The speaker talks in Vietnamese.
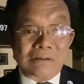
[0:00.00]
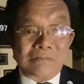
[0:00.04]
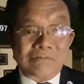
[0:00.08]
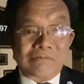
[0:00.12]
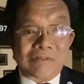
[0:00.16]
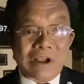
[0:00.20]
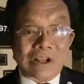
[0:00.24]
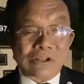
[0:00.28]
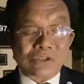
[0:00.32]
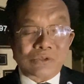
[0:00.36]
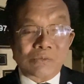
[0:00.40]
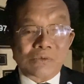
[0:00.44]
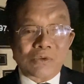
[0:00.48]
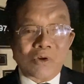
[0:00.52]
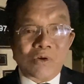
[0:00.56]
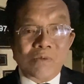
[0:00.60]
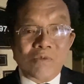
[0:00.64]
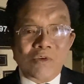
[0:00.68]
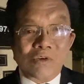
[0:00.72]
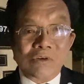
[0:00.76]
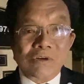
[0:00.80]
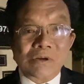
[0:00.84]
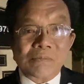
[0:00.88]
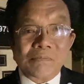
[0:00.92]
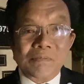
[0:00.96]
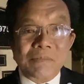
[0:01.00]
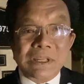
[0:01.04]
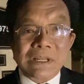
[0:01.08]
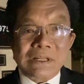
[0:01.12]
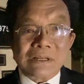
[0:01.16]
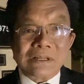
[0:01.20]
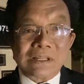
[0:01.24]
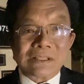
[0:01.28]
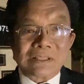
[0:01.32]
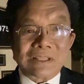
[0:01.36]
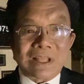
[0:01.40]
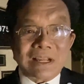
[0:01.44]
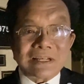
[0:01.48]
Và chúng tôi muốn được biết
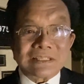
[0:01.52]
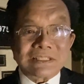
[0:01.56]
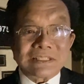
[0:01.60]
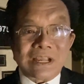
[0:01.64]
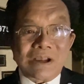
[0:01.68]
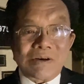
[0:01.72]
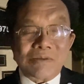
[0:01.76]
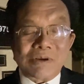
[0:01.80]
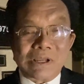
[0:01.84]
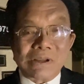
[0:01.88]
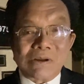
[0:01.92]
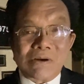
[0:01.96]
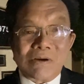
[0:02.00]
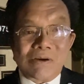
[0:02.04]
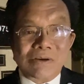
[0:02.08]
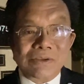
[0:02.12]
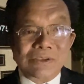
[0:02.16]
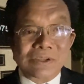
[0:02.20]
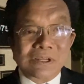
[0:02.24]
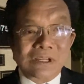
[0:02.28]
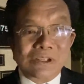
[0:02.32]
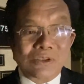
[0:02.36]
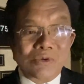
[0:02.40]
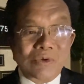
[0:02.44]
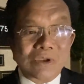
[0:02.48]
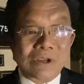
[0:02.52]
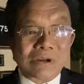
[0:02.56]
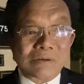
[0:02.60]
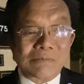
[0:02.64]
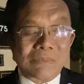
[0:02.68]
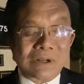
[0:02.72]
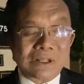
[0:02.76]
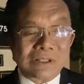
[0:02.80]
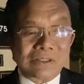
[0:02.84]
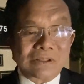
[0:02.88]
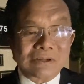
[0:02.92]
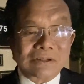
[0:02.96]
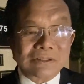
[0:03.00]
là tại sao lại có những cái chuyện
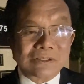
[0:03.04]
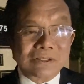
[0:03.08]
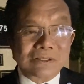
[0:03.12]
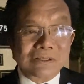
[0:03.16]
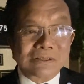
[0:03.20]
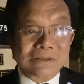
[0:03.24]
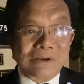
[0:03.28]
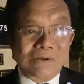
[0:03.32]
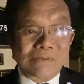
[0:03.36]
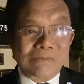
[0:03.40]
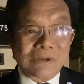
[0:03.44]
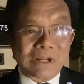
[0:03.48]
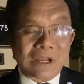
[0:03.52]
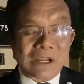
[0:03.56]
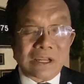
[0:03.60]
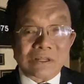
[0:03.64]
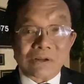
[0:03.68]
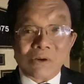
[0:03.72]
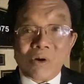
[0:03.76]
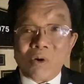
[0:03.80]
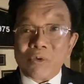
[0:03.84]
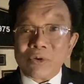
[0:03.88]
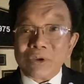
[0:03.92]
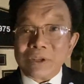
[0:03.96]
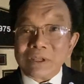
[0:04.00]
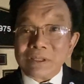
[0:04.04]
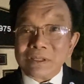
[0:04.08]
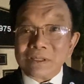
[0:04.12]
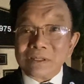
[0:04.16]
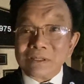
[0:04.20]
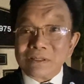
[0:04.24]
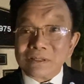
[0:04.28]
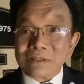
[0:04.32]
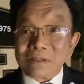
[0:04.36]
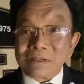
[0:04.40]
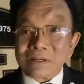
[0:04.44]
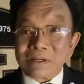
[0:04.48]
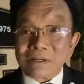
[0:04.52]
mà tự dưng ông lại đổi
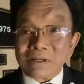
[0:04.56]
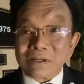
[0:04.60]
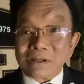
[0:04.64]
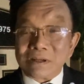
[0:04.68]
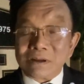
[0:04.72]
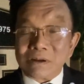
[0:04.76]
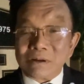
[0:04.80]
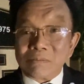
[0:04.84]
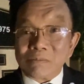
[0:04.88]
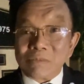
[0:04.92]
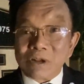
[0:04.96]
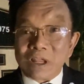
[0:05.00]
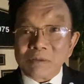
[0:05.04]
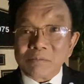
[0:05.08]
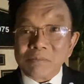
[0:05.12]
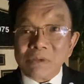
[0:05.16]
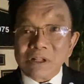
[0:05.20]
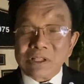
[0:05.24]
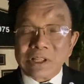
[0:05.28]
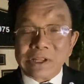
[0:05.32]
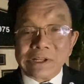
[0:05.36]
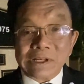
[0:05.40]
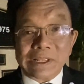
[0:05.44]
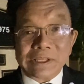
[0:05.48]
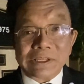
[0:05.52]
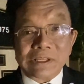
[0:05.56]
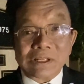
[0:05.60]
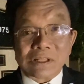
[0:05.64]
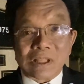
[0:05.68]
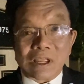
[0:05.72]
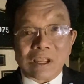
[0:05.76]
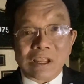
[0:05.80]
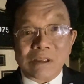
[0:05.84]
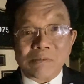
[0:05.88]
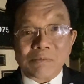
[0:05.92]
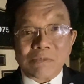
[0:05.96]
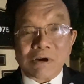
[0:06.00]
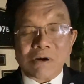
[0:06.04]
một cách bất thình lình như
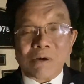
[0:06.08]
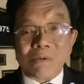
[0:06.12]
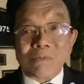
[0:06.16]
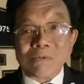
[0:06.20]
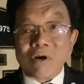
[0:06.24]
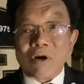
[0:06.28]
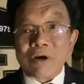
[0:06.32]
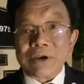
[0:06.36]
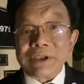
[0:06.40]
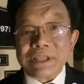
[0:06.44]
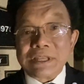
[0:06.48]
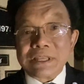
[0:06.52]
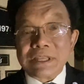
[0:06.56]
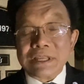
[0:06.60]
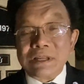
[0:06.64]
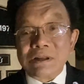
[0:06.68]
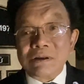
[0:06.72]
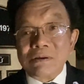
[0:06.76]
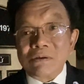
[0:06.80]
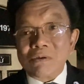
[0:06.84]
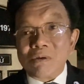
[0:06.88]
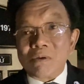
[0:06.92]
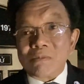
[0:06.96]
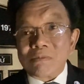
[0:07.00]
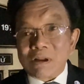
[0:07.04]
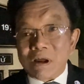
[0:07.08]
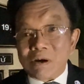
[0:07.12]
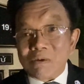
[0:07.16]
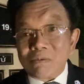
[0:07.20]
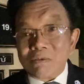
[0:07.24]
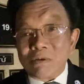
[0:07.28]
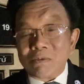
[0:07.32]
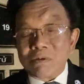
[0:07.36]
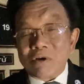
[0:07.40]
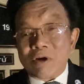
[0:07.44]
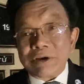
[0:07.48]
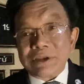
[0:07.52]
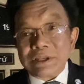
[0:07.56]
thế mà không hỏi ý kiến cộng đồng,
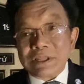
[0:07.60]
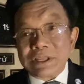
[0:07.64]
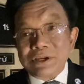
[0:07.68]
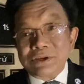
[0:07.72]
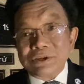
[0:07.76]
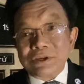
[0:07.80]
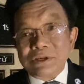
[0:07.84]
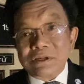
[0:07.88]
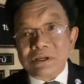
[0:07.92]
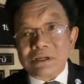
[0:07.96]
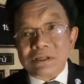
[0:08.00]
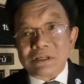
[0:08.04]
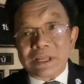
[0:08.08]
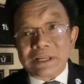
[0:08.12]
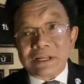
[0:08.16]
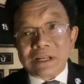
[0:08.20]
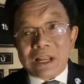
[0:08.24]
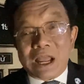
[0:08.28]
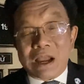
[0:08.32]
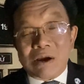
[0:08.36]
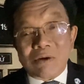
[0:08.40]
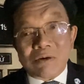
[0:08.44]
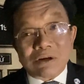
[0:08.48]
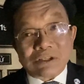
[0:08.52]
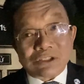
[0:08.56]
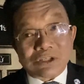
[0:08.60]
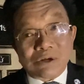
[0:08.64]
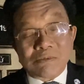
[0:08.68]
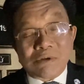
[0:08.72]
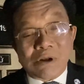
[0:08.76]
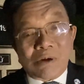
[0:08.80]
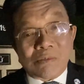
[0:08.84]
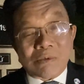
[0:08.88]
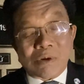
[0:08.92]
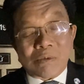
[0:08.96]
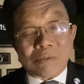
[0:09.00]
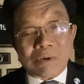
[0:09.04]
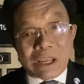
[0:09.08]
không hỏi ý kiến những người lãnh đạo ở trong
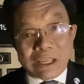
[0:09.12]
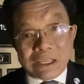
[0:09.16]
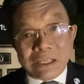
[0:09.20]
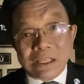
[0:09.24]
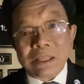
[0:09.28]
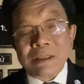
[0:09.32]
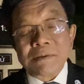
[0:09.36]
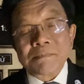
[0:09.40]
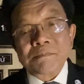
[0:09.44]
cộng đồng này.